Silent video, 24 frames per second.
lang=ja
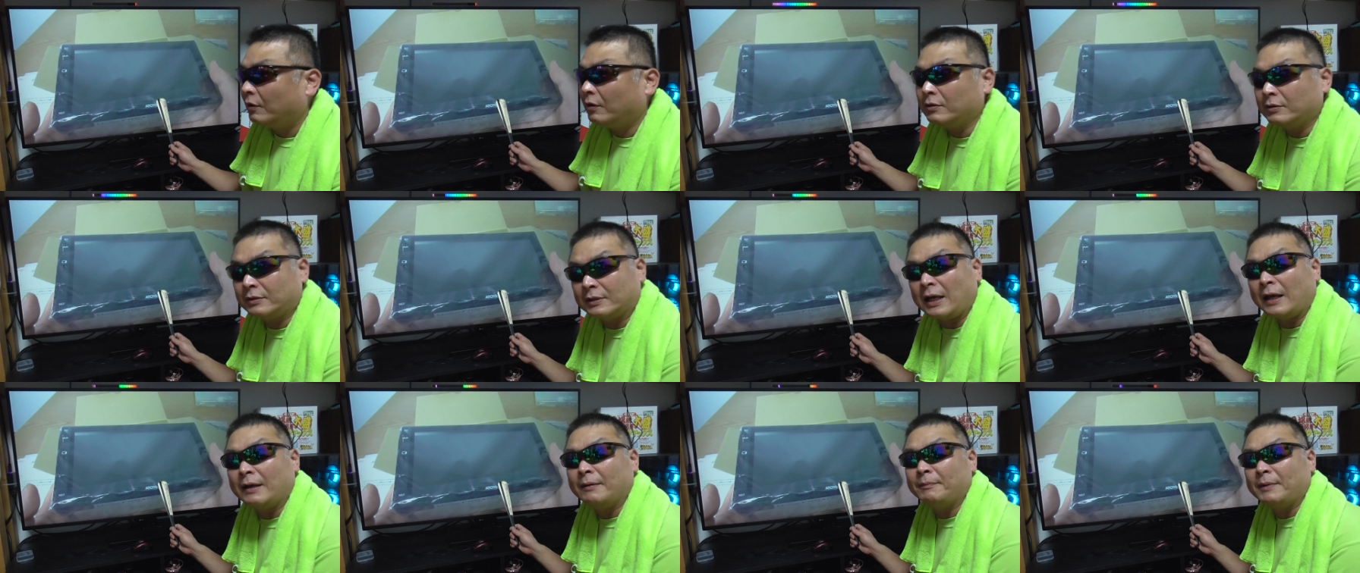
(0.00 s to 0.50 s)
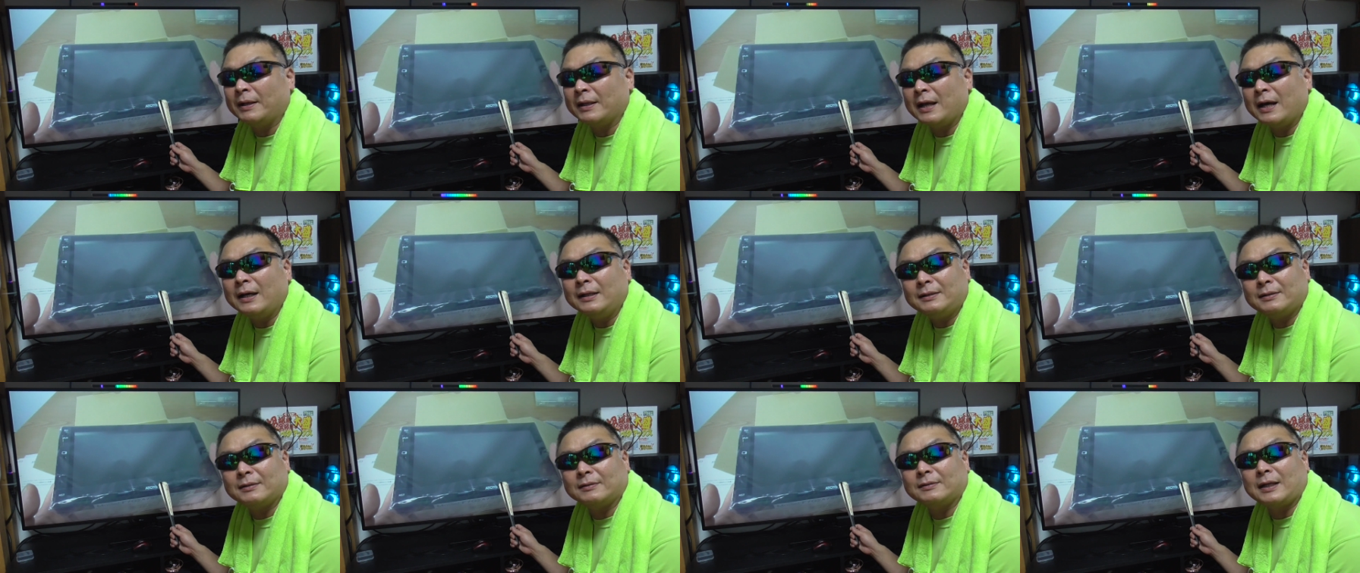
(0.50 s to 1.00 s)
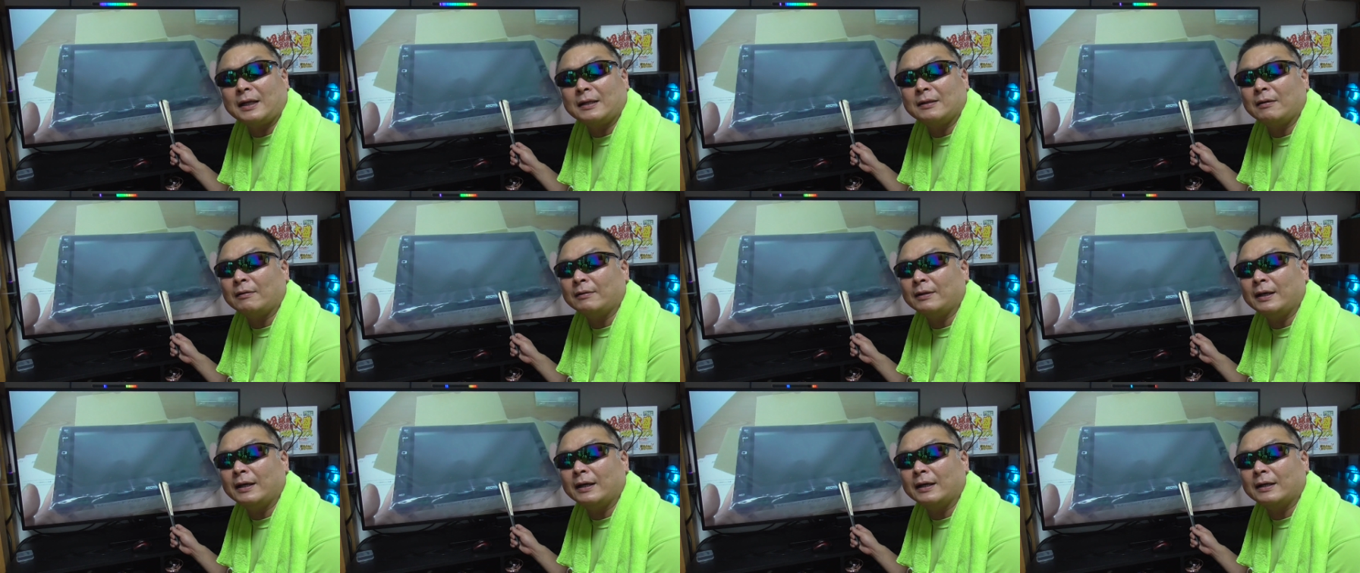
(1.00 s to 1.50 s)
の本体、まあ、何て言った
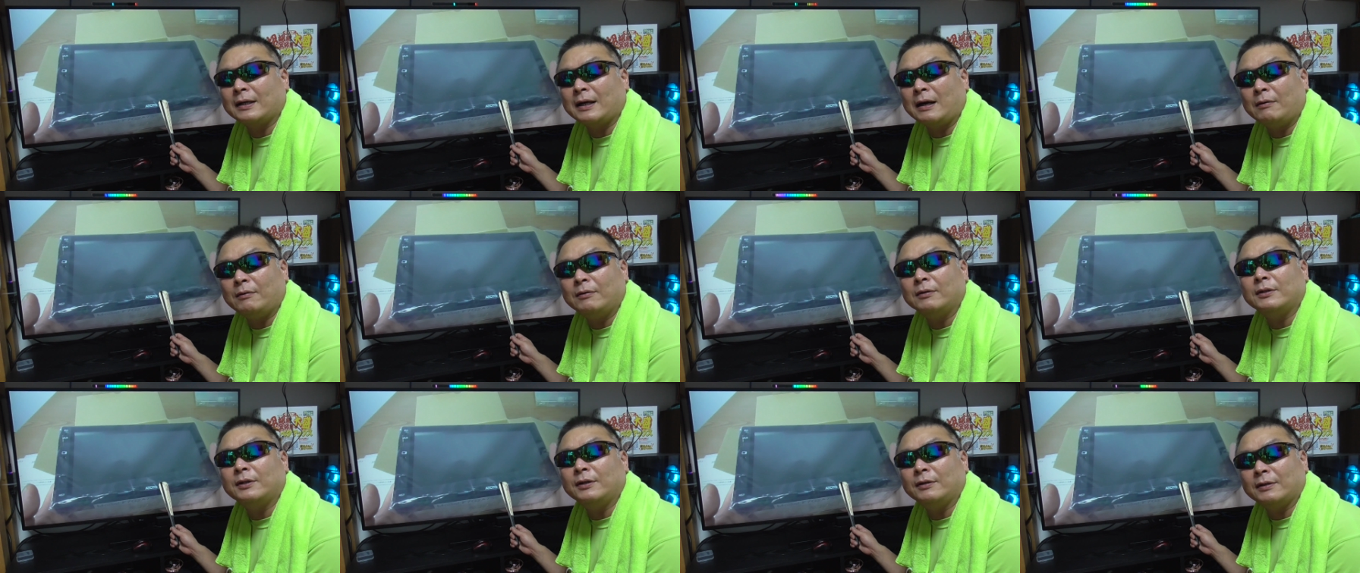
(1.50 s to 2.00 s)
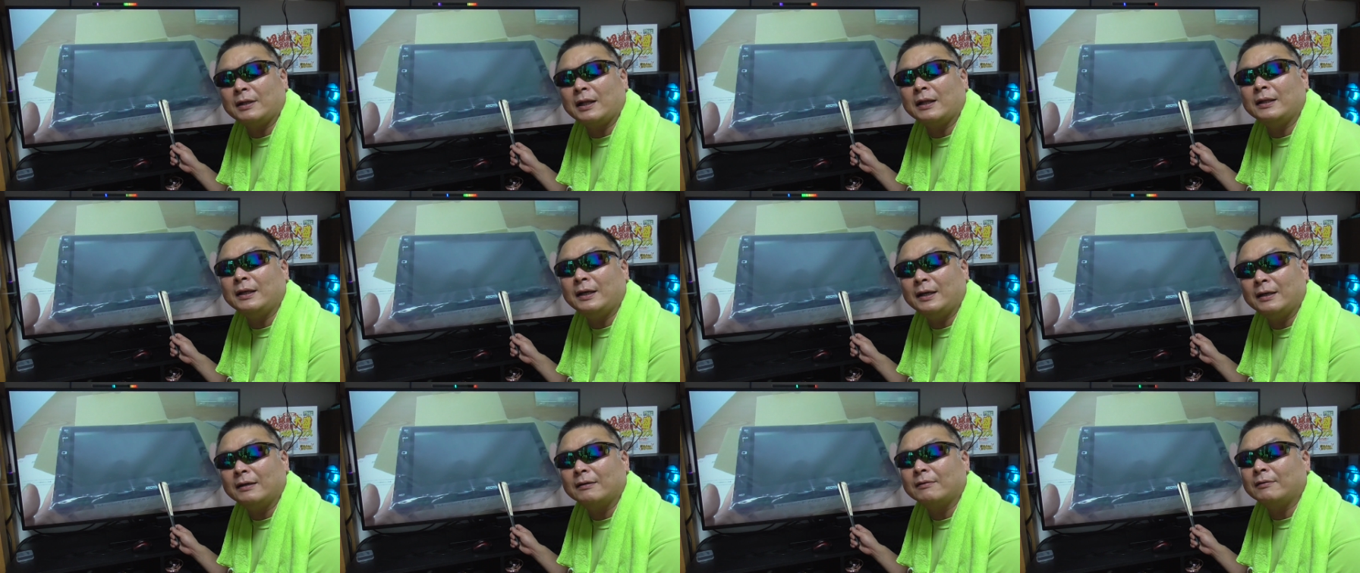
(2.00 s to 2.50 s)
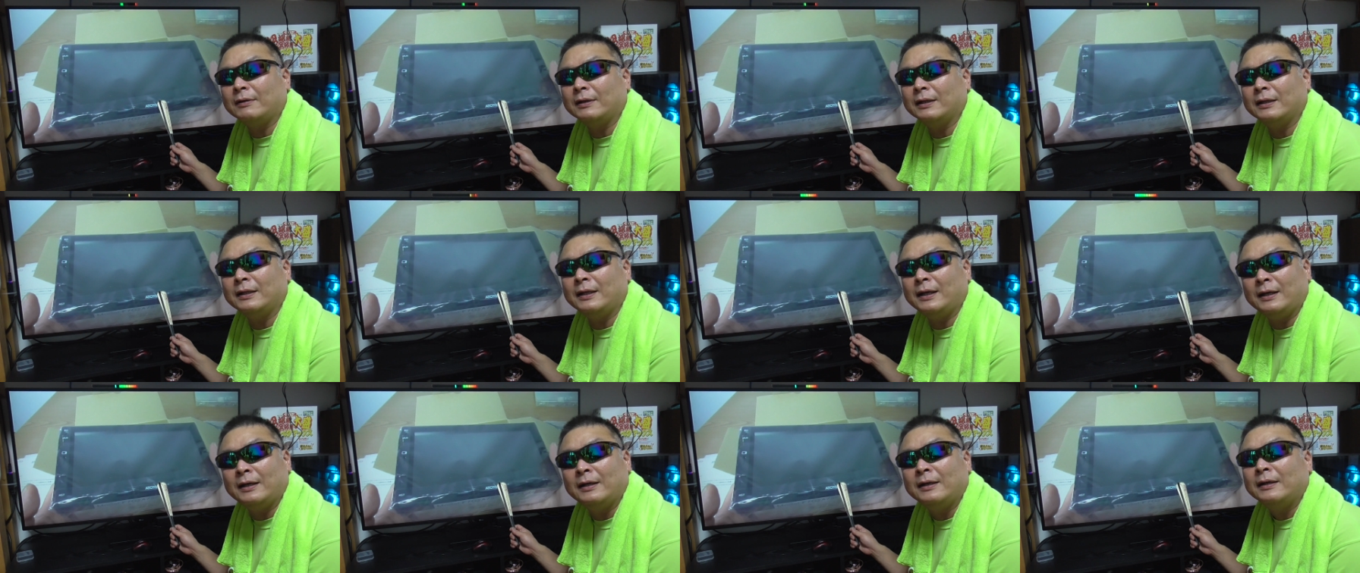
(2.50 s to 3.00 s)
らね、カオーディオだね、これ
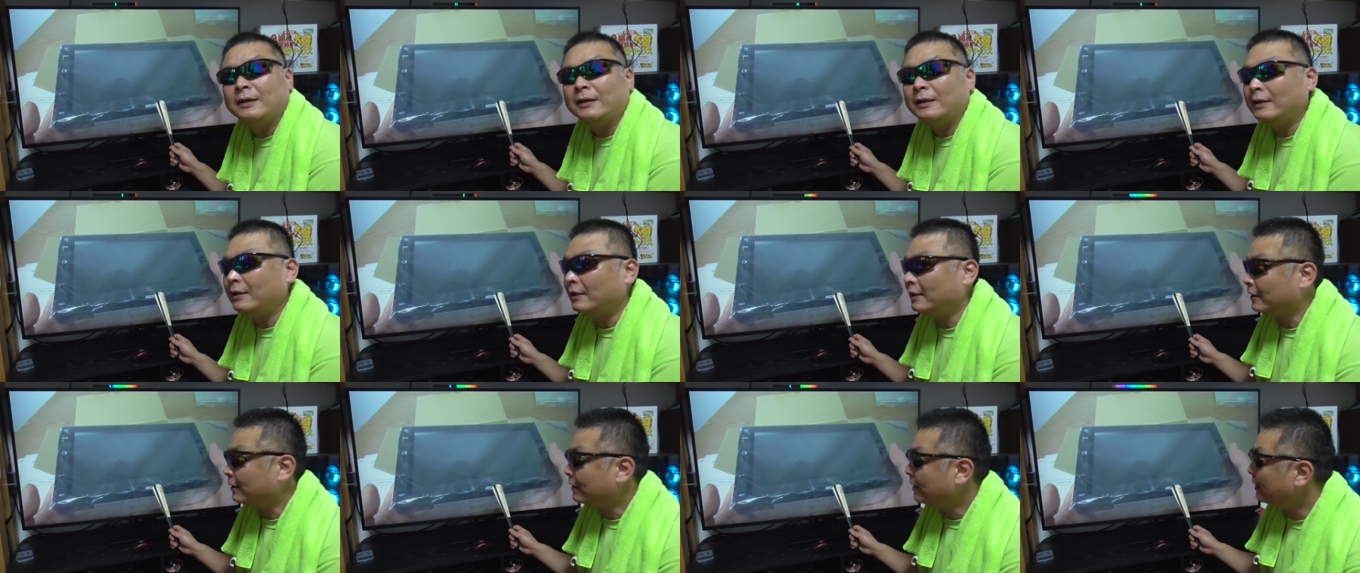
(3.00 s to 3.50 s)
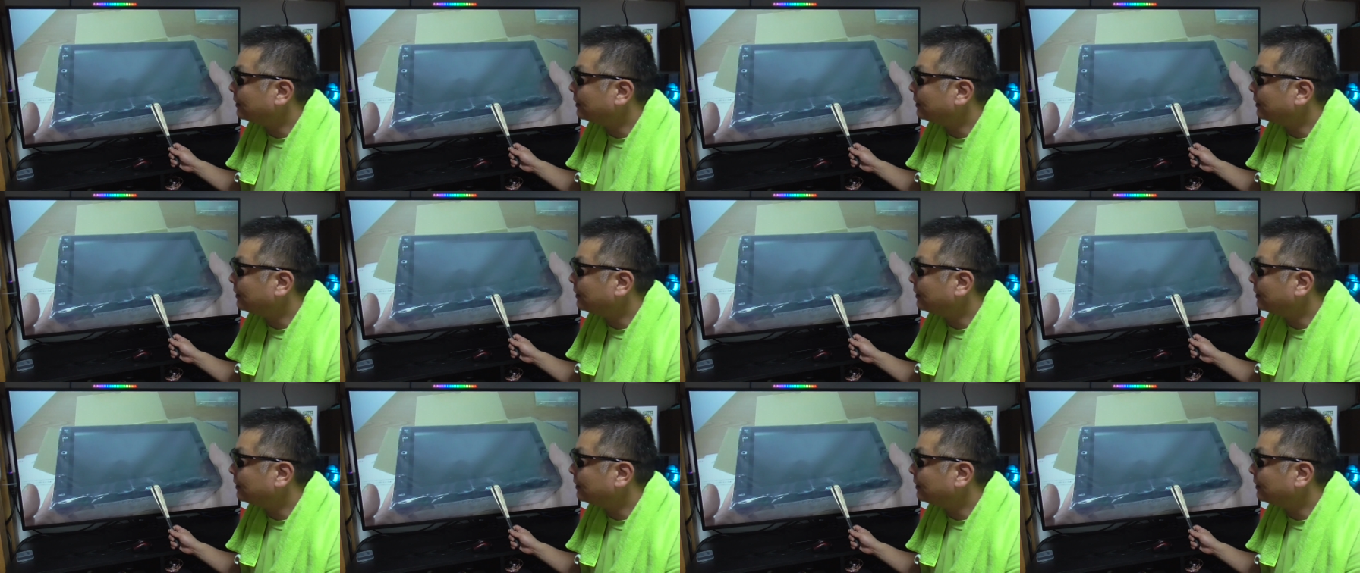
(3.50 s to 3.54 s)
ね、えー、